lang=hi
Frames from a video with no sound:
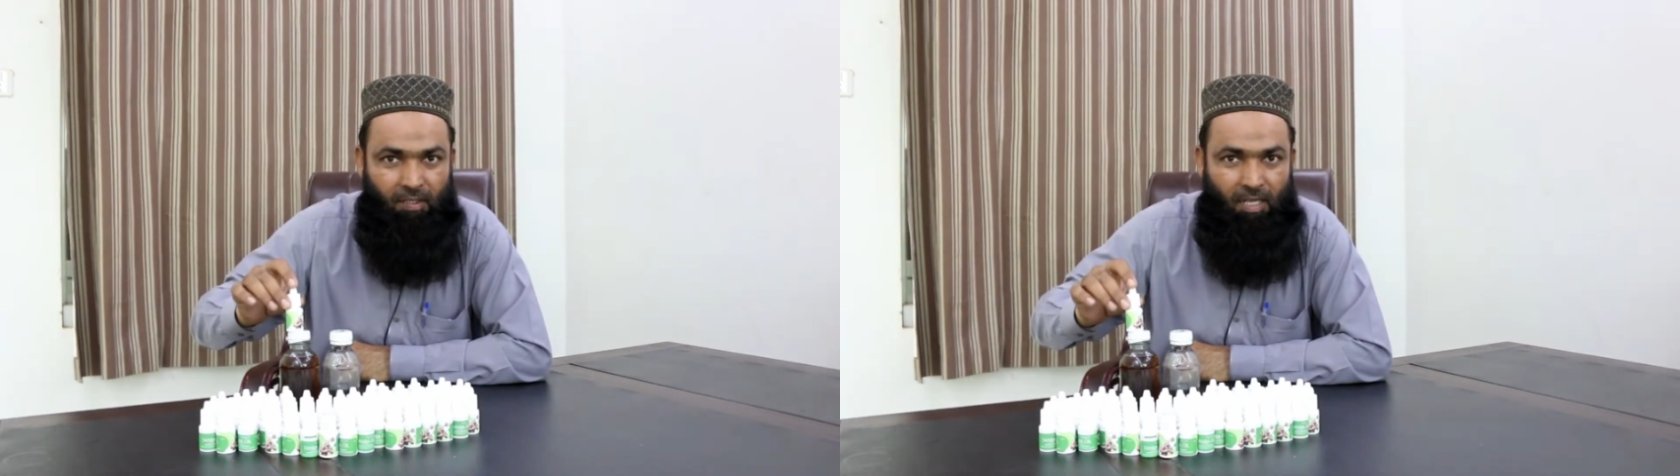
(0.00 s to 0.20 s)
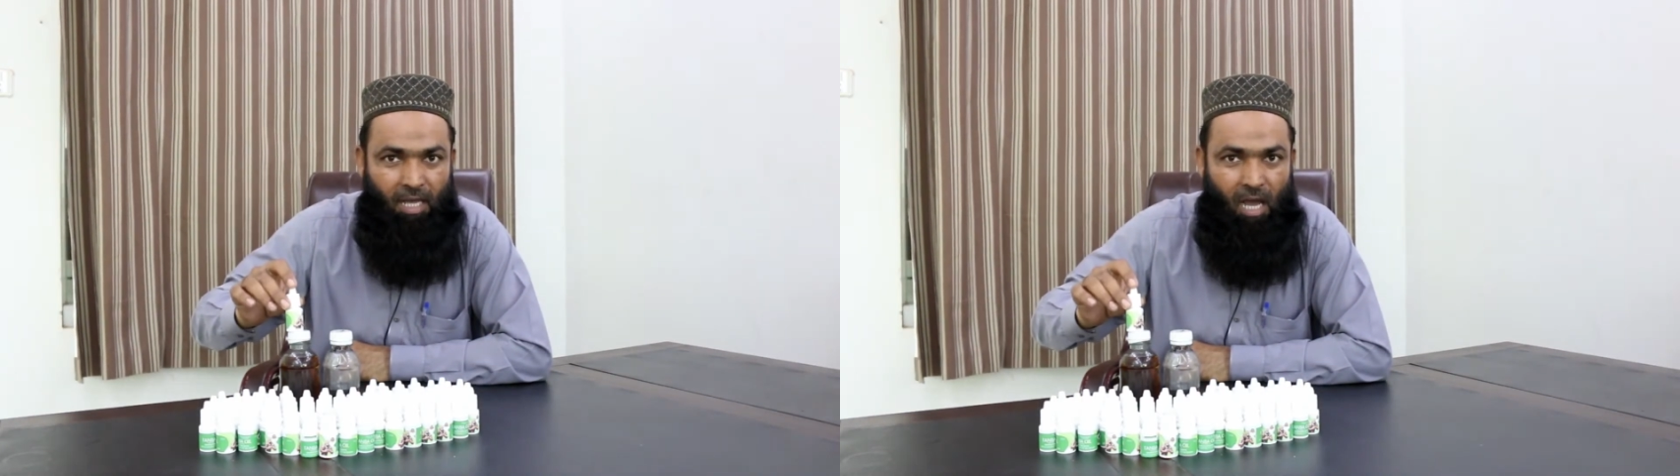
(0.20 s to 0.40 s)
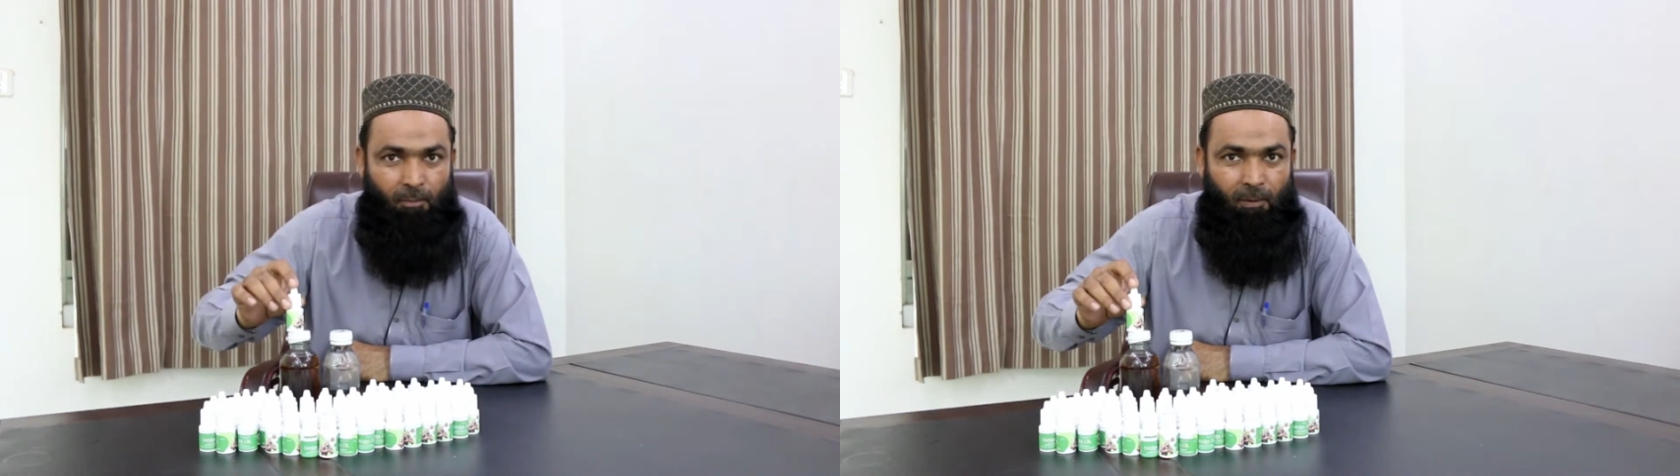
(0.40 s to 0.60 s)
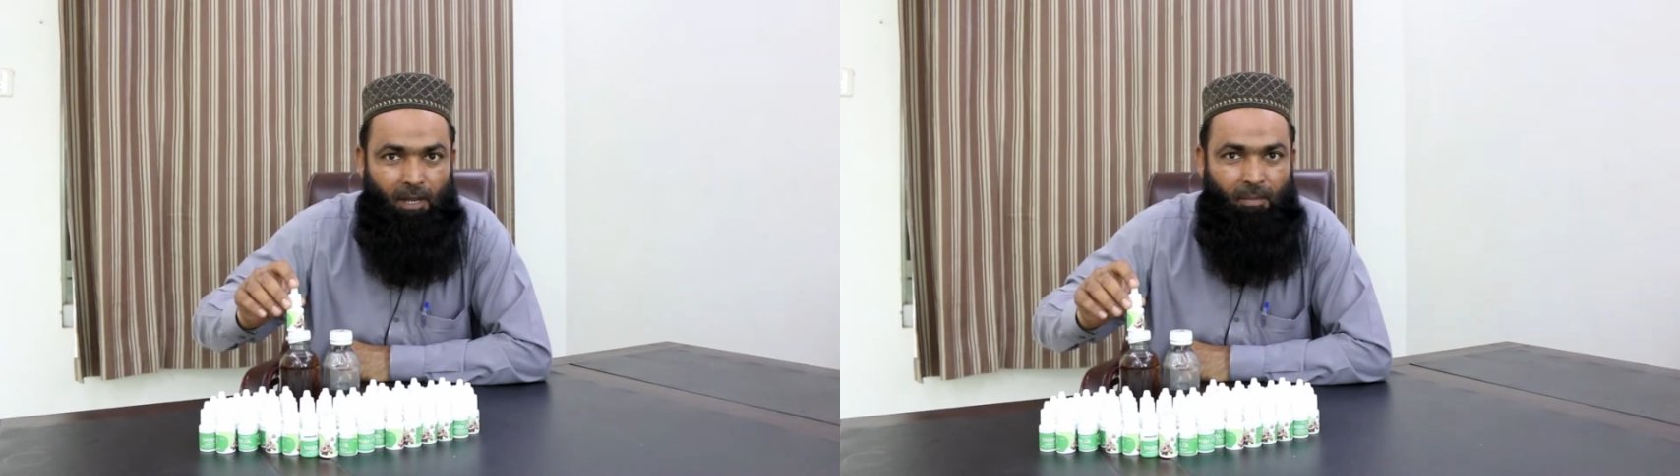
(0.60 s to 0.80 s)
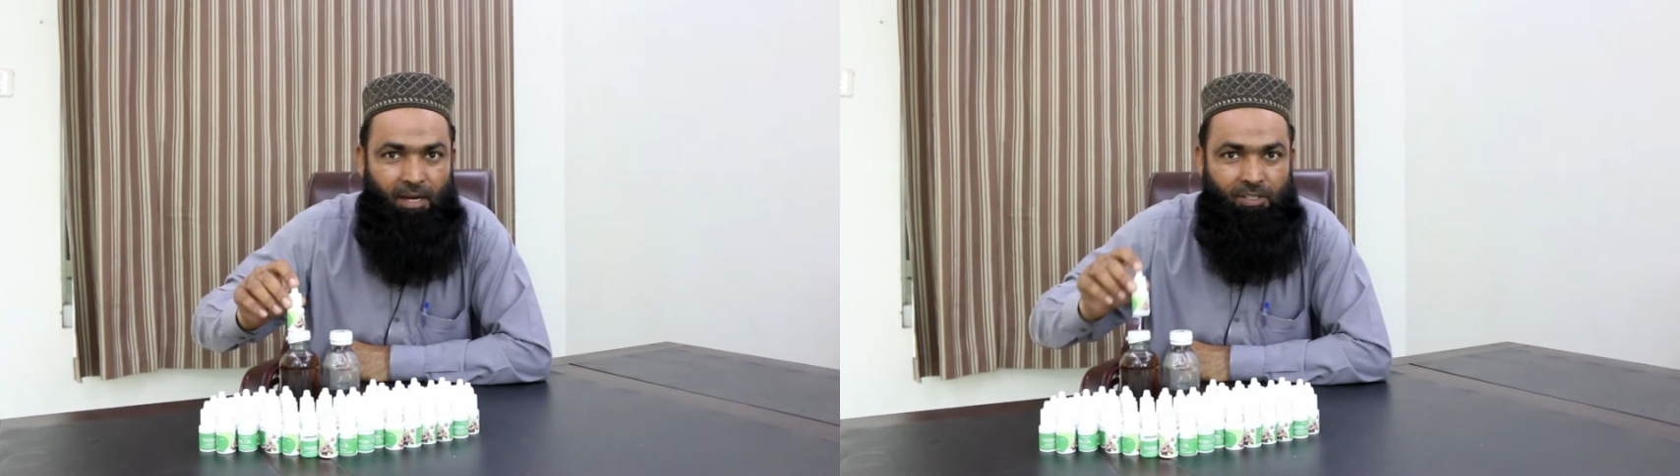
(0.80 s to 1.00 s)
करता है आपने
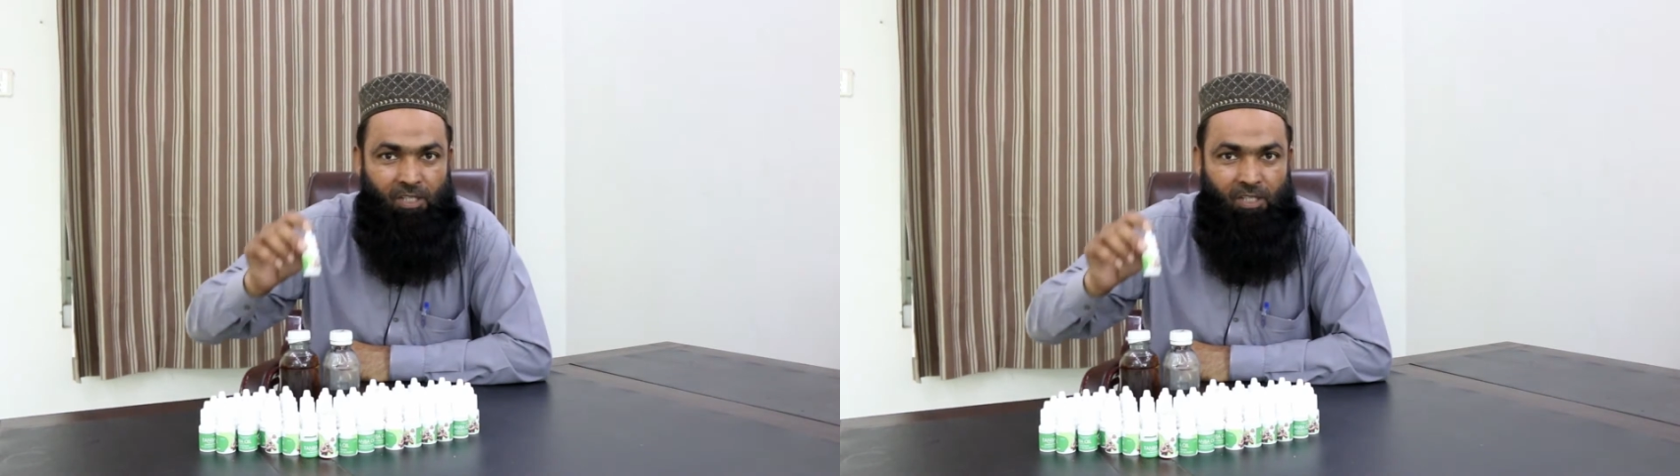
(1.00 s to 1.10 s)
हमारी